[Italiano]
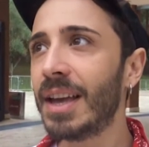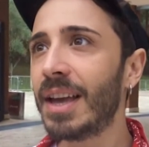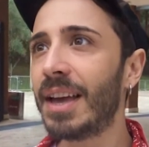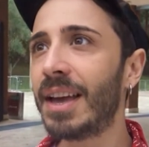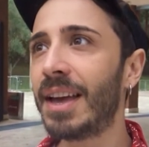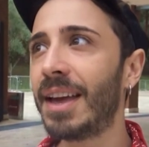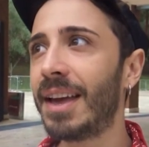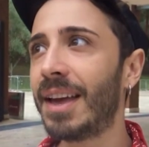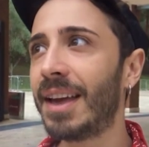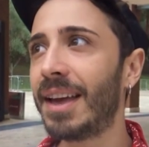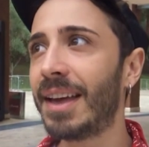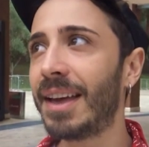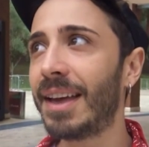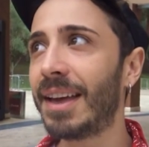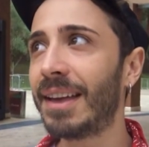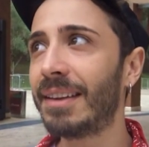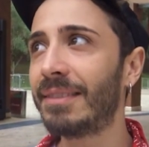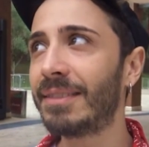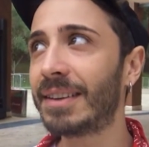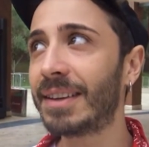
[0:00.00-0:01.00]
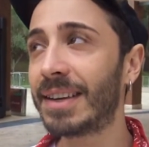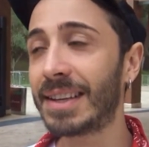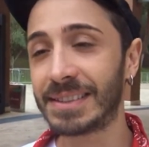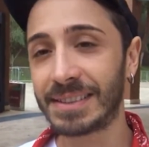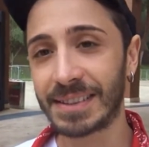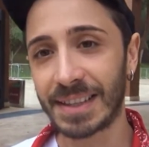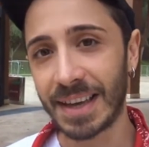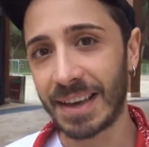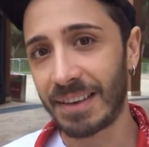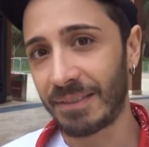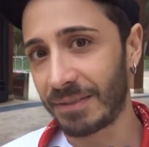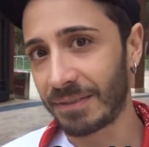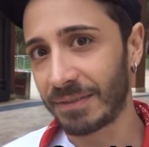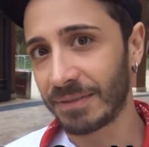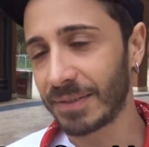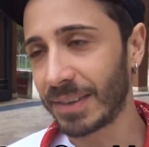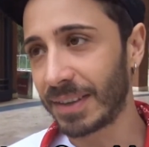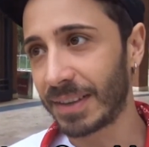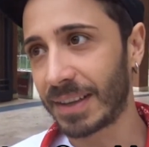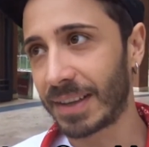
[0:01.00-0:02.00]
eh, che, che,
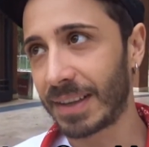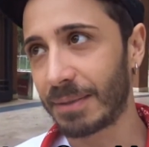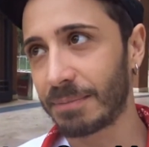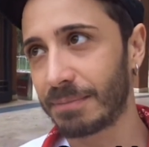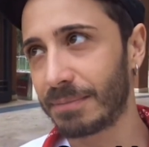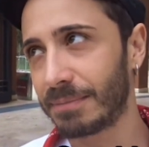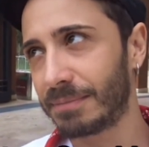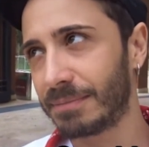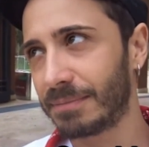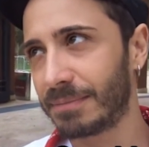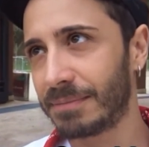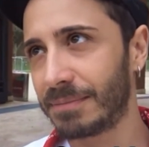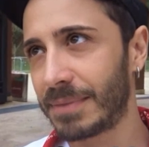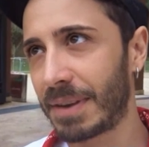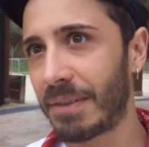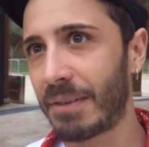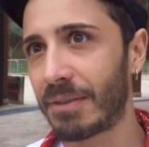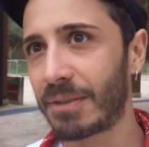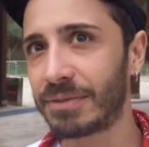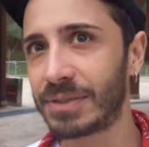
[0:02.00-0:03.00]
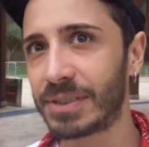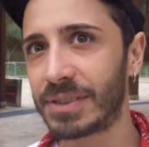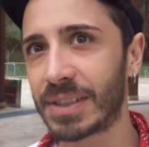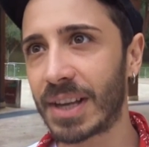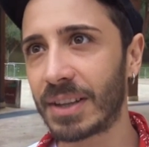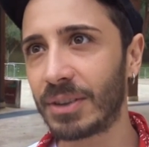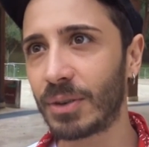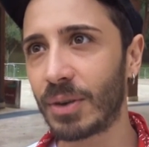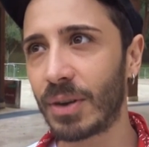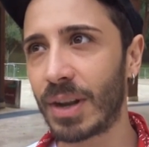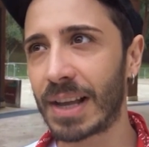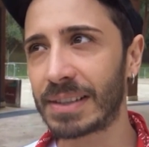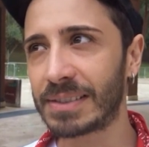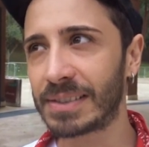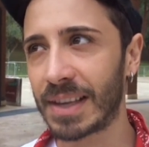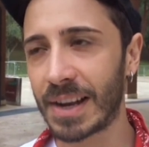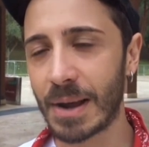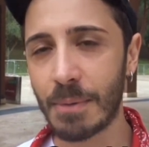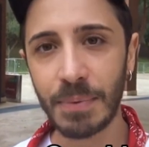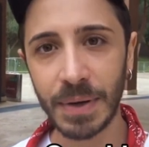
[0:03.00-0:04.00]
mm, che, mi avevano fissato la
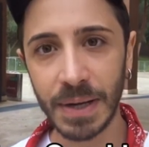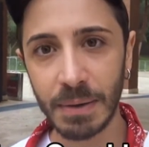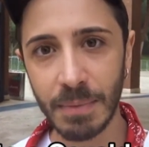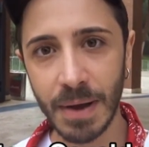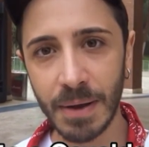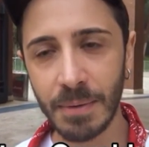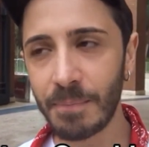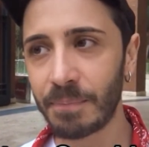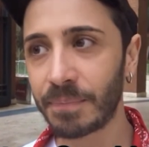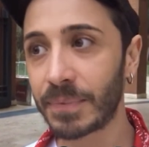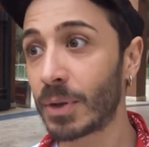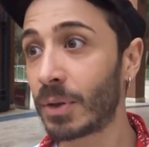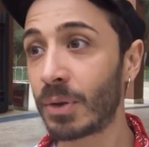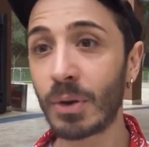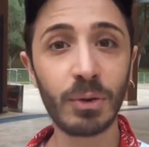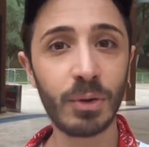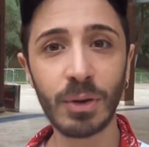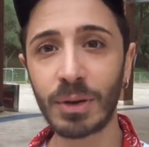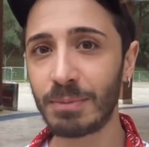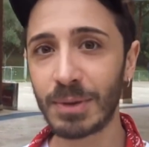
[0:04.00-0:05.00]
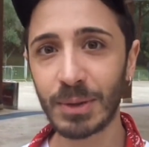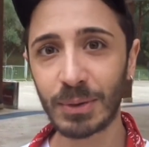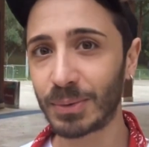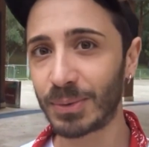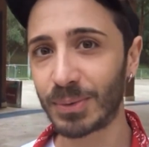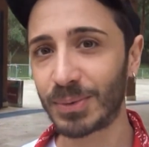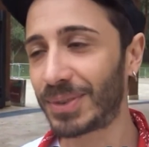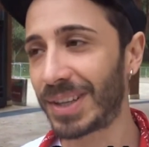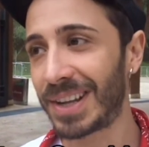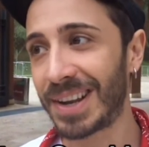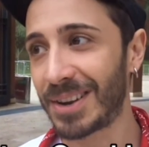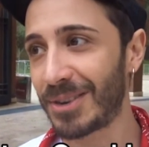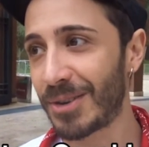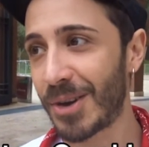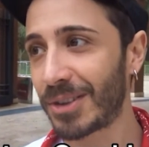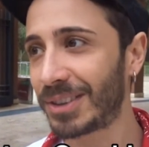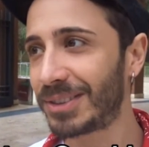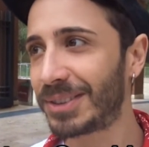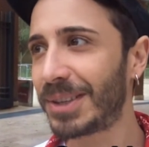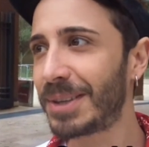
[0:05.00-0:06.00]
sera prima, non ho dormito tutta la
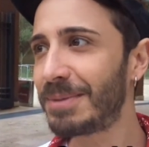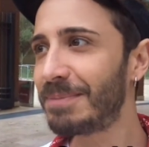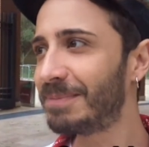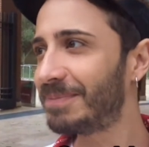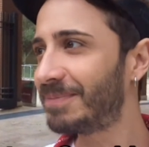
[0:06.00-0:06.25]
notte,